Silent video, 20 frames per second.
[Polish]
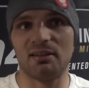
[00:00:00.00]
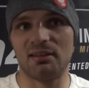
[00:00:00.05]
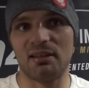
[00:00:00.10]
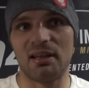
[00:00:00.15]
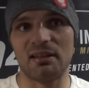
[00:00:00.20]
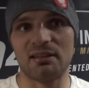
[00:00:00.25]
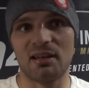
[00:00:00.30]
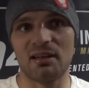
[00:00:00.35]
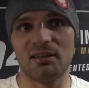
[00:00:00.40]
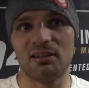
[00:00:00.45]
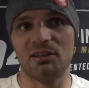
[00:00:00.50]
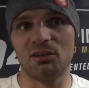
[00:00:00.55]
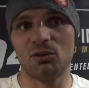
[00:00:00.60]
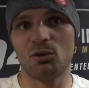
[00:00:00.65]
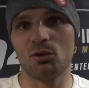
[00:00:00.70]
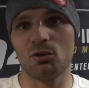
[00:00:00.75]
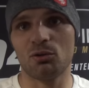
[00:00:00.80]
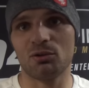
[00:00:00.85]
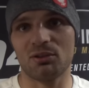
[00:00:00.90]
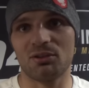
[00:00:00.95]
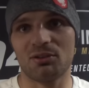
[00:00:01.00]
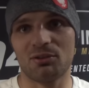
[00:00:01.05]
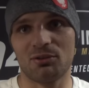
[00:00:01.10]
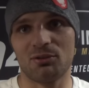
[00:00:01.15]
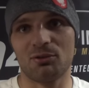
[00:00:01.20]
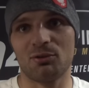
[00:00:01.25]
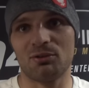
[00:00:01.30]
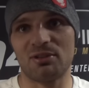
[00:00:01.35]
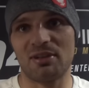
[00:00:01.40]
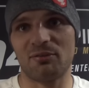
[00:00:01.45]
na treningu, no
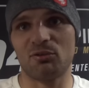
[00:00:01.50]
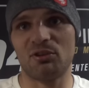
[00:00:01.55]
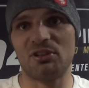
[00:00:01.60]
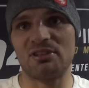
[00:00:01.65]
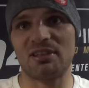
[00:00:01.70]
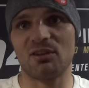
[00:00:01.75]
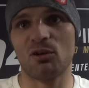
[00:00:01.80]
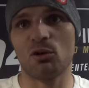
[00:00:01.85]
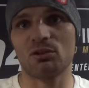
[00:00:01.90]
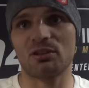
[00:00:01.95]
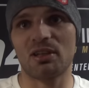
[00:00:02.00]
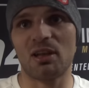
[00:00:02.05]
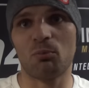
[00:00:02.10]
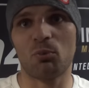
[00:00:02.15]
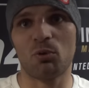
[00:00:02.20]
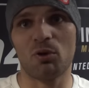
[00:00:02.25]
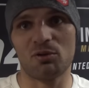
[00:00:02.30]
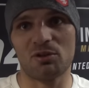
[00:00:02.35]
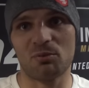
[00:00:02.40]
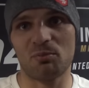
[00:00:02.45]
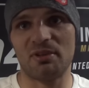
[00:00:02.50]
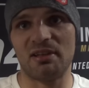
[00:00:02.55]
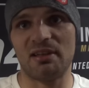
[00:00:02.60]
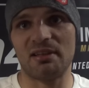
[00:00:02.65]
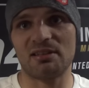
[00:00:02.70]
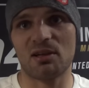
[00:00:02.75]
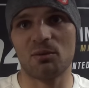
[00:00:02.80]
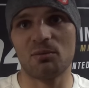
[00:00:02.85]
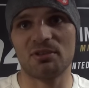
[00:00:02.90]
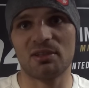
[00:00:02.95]
to zawodnicy odklepują, żeby
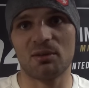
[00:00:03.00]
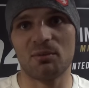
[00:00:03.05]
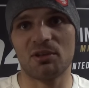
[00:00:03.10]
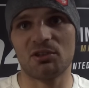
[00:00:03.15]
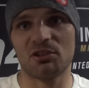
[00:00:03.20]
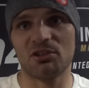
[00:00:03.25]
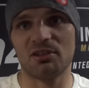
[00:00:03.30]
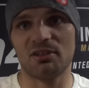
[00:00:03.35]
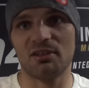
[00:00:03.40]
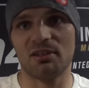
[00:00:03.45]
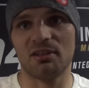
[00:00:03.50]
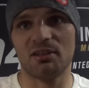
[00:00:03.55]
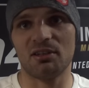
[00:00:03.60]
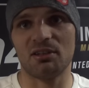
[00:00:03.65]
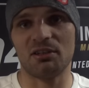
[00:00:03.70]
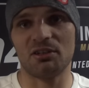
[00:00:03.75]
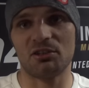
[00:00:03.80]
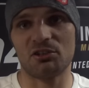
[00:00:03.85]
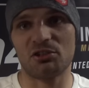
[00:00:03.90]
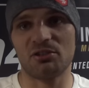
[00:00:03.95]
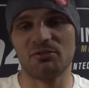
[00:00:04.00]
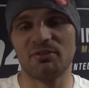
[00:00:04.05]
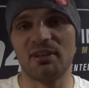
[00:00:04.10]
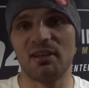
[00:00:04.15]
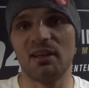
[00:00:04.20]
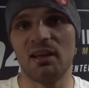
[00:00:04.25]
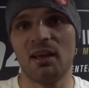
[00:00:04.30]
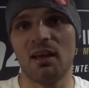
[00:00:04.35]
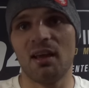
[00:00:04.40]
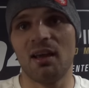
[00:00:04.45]
nie zrobić sobie krzy,
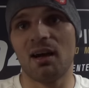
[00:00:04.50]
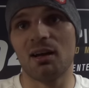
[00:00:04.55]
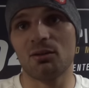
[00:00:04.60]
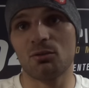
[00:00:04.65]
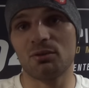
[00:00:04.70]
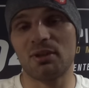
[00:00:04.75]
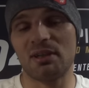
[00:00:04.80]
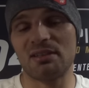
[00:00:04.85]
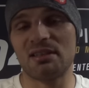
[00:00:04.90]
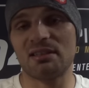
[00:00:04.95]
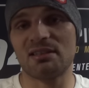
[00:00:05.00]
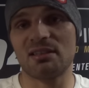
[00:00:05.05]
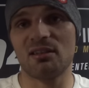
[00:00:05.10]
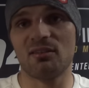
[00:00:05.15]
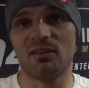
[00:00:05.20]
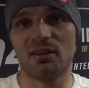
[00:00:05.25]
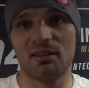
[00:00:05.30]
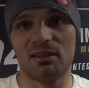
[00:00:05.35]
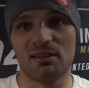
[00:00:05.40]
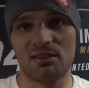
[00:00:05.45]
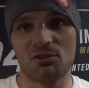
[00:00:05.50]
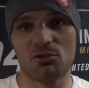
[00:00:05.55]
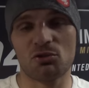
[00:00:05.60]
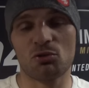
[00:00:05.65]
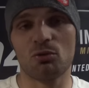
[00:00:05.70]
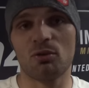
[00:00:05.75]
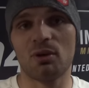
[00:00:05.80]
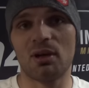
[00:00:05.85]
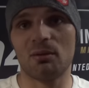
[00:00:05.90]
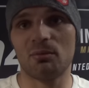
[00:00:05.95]
krzywdy, a tutaj zdecydowanie
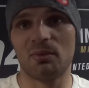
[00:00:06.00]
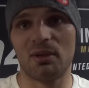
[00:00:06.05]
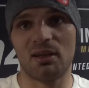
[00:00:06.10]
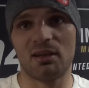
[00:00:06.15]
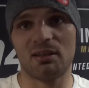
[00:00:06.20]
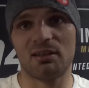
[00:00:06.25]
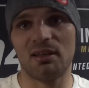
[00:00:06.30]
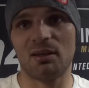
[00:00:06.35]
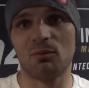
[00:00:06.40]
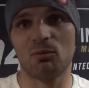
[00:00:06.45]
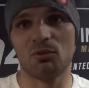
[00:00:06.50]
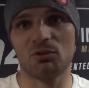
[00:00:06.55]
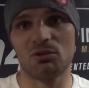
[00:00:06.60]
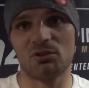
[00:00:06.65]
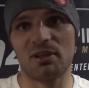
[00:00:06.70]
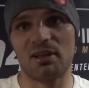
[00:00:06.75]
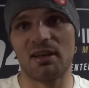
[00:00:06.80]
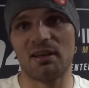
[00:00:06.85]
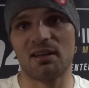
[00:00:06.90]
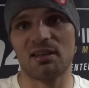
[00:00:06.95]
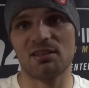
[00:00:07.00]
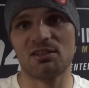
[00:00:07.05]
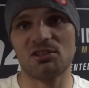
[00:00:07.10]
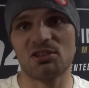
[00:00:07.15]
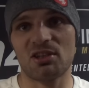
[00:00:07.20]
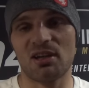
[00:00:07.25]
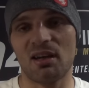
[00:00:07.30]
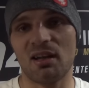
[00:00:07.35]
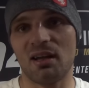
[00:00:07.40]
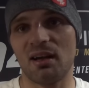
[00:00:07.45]
czułem, jak jemu ta ręka
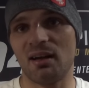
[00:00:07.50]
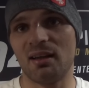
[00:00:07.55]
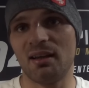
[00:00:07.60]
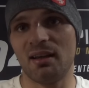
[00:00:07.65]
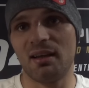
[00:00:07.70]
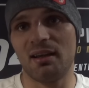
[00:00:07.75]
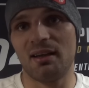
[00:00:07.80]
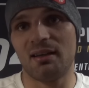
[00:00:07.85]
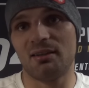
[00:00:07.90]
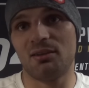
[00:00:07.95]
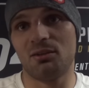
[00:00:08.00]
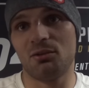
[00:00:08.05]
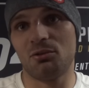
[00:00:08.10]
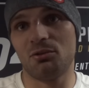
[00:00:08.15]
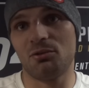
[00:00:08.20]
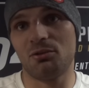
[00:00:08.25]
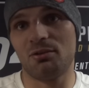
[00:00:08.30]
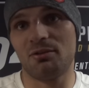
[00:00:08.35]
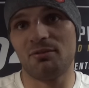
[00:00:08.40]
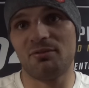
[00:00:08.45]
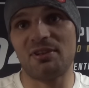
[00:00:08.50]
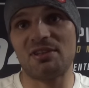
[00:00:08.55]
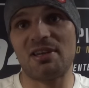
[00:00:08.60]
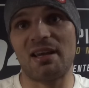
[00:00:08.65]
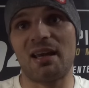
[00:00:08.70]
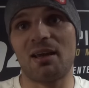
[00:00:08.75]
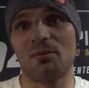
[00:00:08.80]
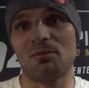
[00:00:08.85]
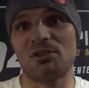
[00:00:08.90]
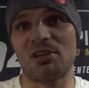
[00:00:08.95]
strzela, no i
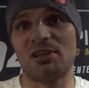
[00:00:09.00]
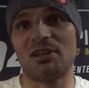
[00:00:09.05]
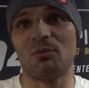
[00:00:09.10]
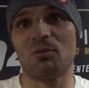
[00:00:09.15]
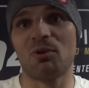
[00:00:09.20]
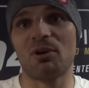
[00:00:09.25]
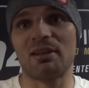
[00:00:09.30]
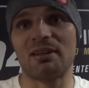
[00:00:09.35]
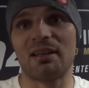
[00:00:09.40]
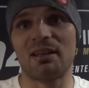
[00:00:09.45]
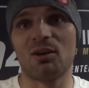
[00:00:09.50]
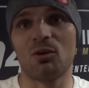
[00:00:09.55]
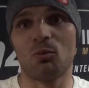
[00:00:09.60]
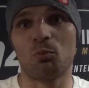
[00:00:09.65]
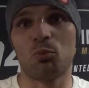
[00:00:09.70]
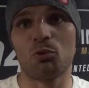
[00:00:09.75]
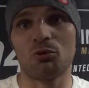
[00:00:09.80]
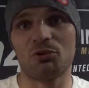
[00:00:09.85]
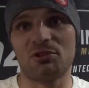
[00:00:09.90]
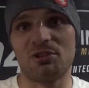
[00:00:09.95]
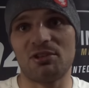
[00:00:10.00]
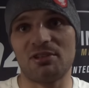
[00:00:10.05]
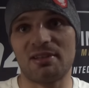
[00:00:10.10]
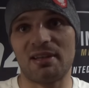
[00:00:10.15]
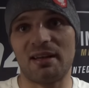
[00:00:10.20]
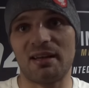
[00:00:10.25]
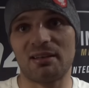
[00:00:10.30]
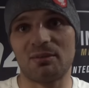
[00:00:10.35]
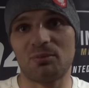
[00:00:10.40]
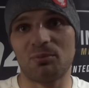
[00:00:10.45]
wiedziałem, że nie mogę tego puścić,
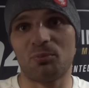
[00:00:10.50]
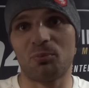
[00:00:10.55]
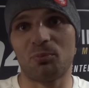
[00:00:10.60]
tak?